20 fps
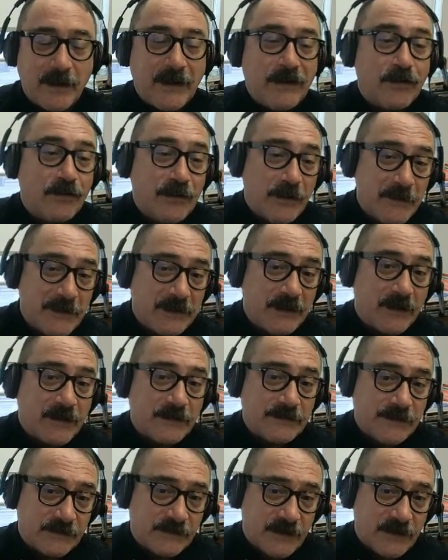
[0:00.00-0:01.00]
eh, los límites
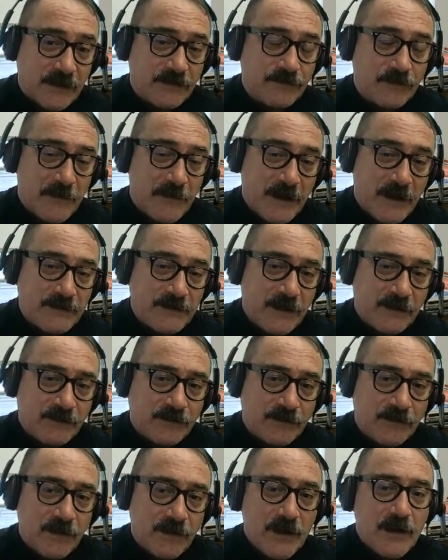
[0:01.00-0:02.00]
residenciales son más
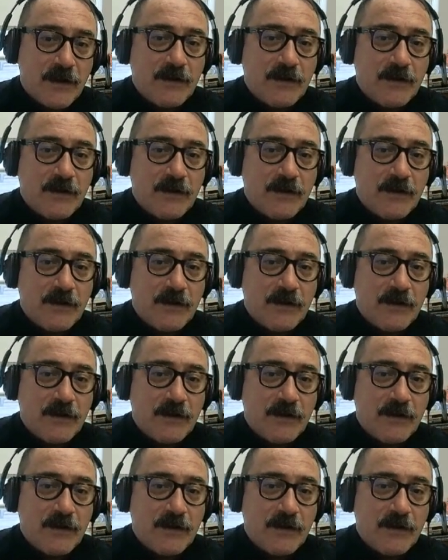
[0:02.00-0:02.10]
estrictos,